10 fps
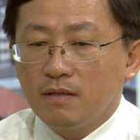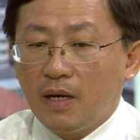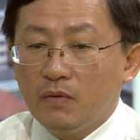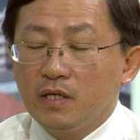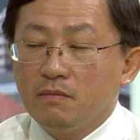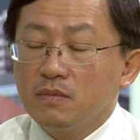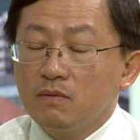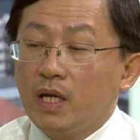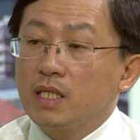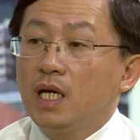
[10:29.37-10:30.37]
bảo hiểm
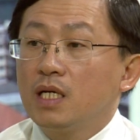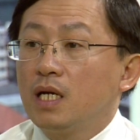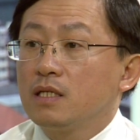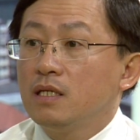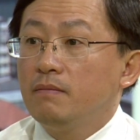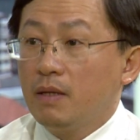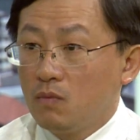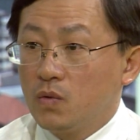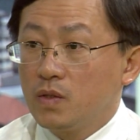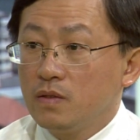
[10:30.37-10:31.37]
toàn dân gần như là bắt
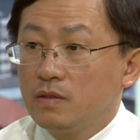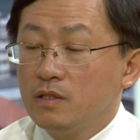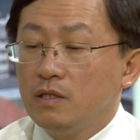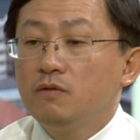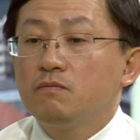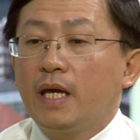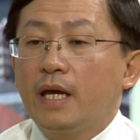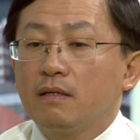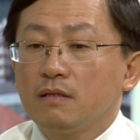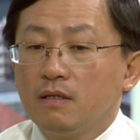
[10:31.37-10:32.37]
buộc rồi thì nếu chúng
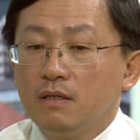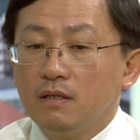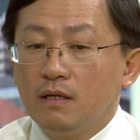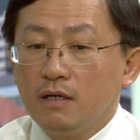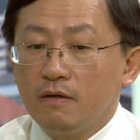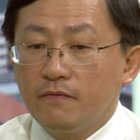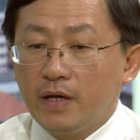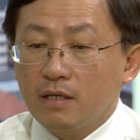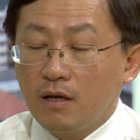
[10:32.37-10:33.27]
ta uh, phải có